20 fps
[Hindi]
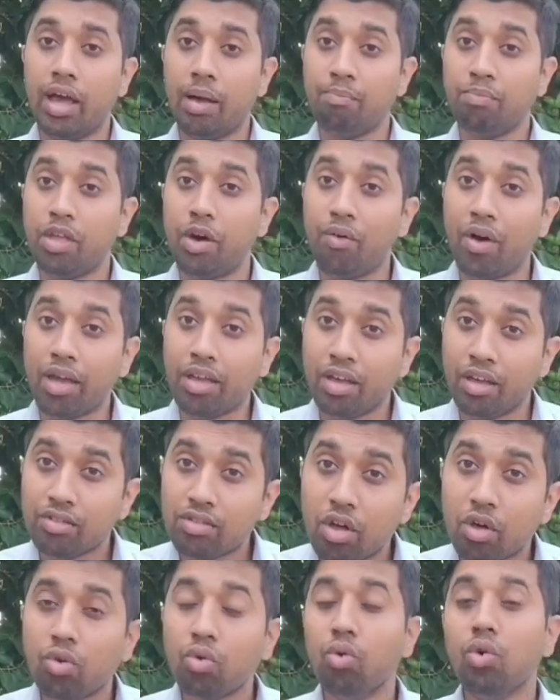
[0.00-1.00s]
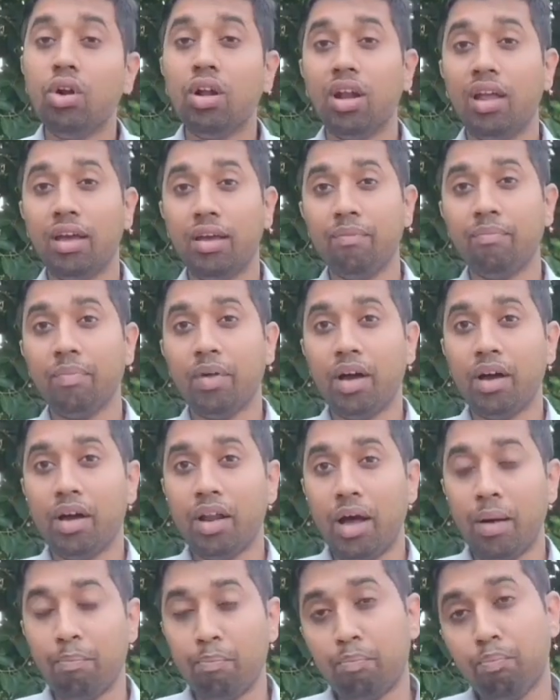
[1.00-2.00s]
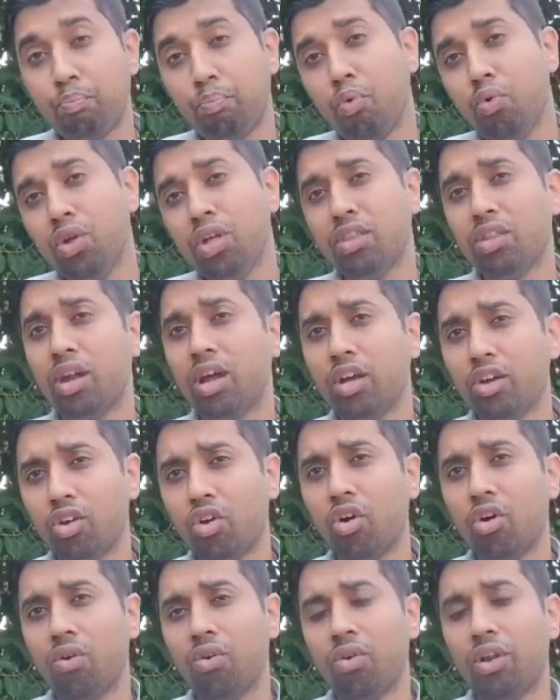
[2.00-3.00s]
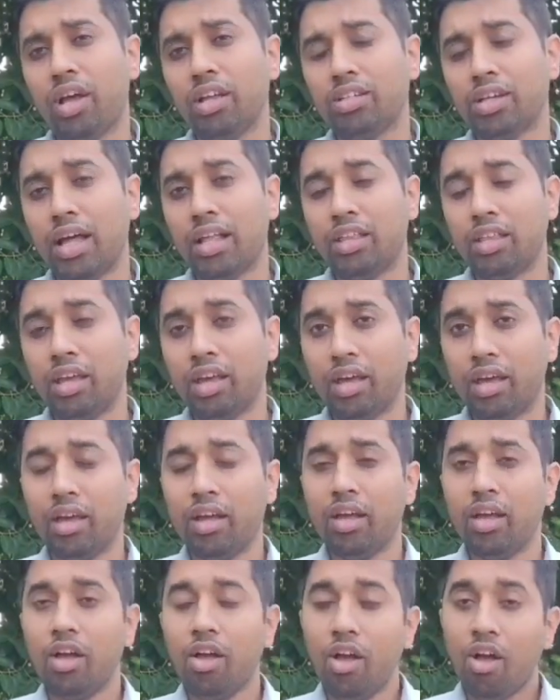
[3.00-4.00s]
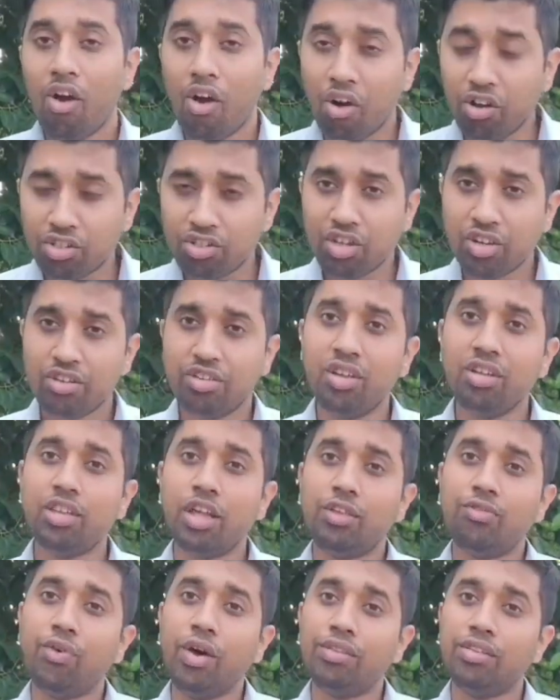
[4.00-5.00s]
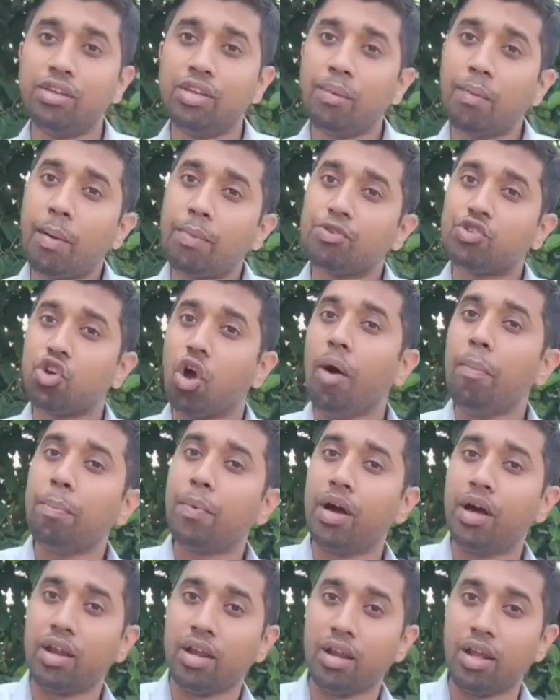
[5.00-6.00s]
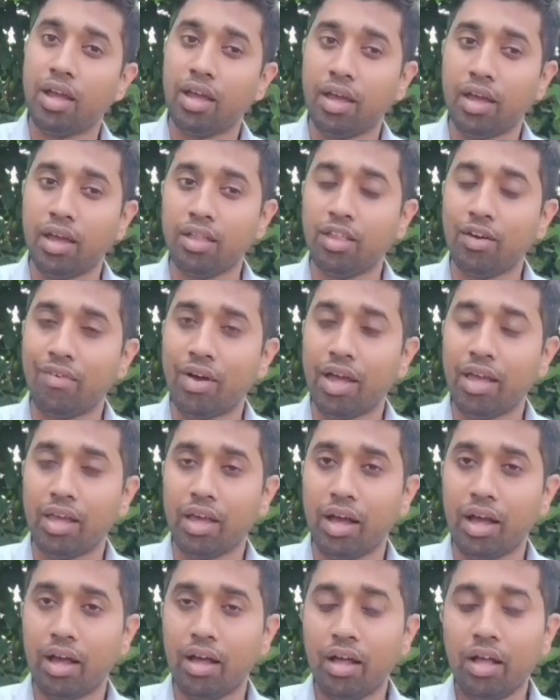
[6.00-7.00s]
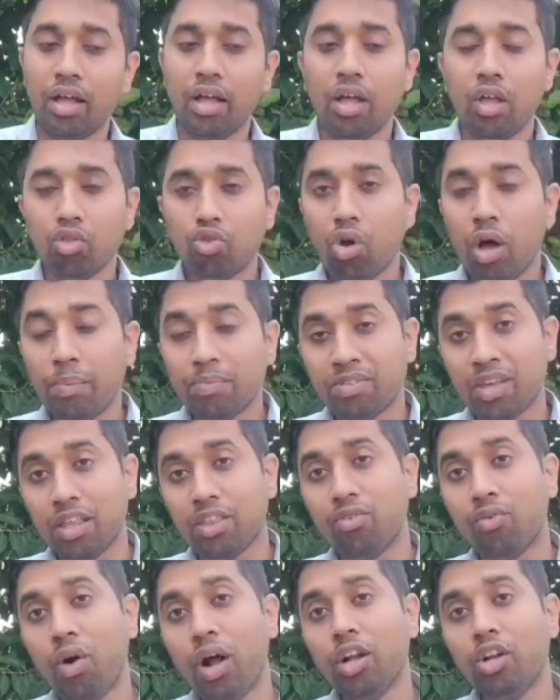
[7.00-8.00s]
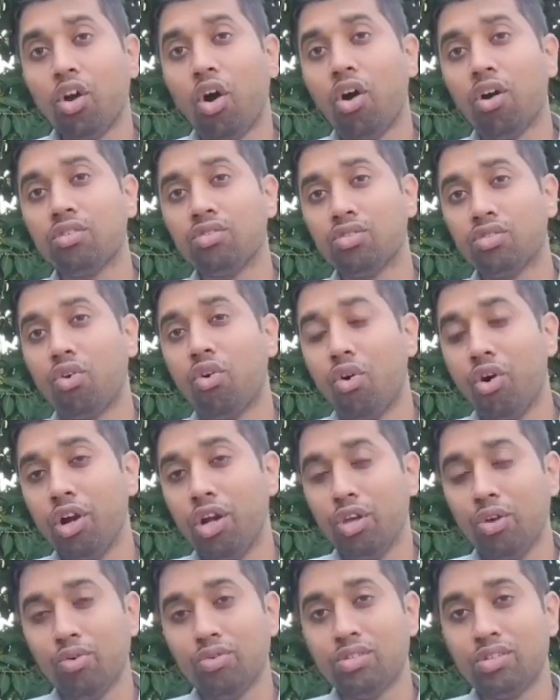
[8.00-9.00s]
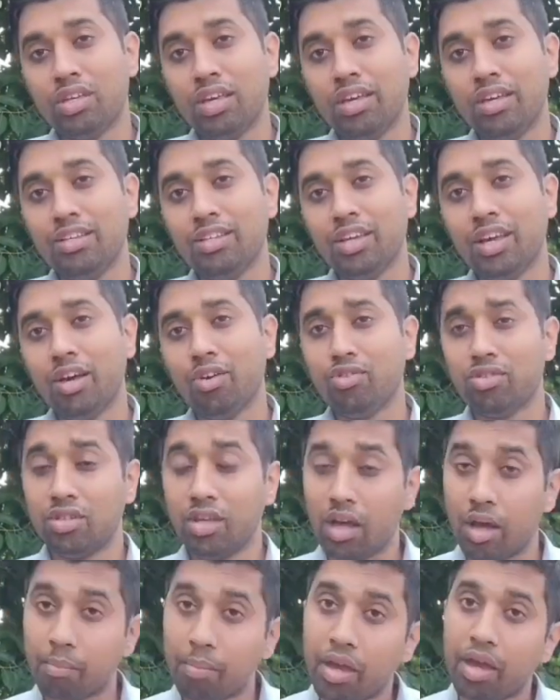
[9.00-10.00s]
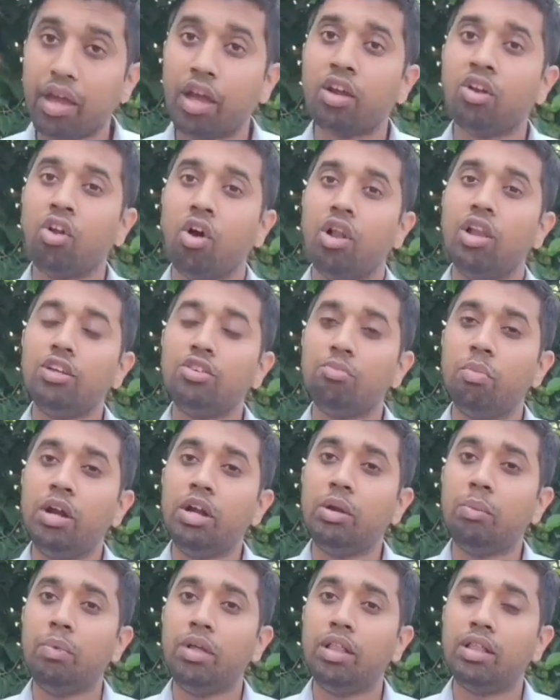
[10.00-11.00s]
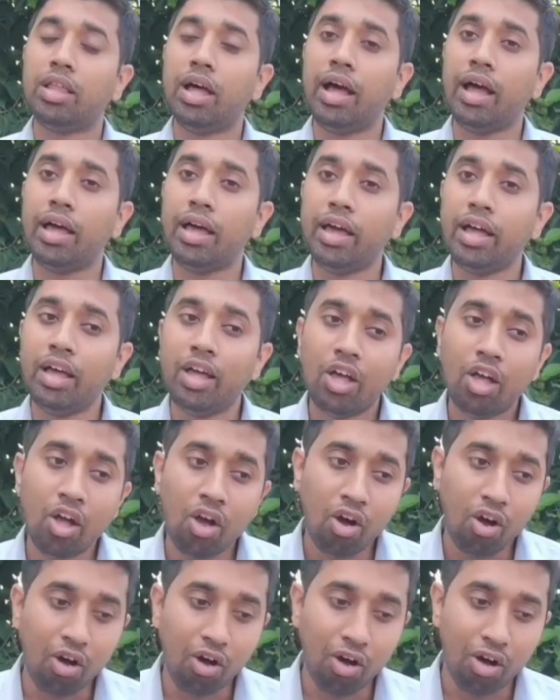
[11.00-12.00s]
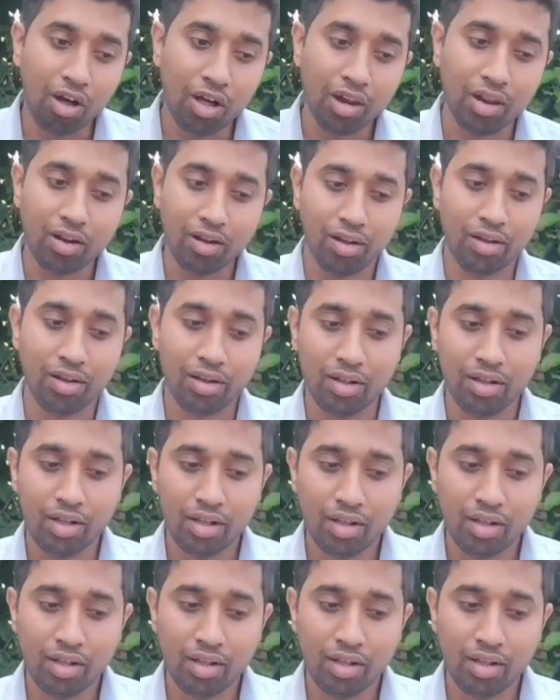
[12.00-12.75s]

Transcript: आप दवाइयाँ ज़रूर लें अगर आप पूरी तरह क्योर होना चाहते हैं और श्री श्री तत्वा से जब आप शॉप कर रहे हैं दवाइयाँ तो आप सत्वा टॉक्स कोड यूज़ कीजिए उससे हमें एक्नॉलेजमेंट मिलता है और